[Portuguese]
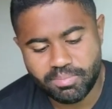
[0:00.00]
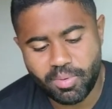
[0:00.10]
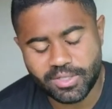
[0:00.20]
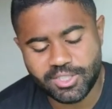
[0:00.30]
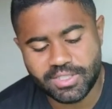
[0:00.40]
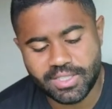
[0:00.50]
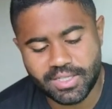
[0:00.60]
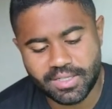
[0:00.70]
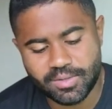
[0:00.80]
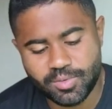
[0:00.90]
pode
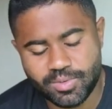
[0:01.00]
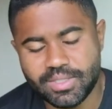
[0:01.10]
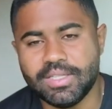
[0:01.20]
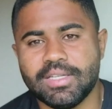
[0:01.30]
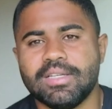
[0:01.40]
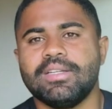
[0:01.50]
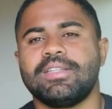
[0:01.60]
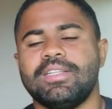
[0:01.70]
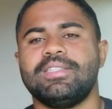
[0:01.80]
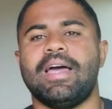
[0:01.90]
ter o que
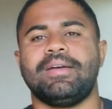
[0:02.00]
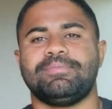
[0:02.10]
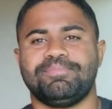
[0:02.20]
quiser.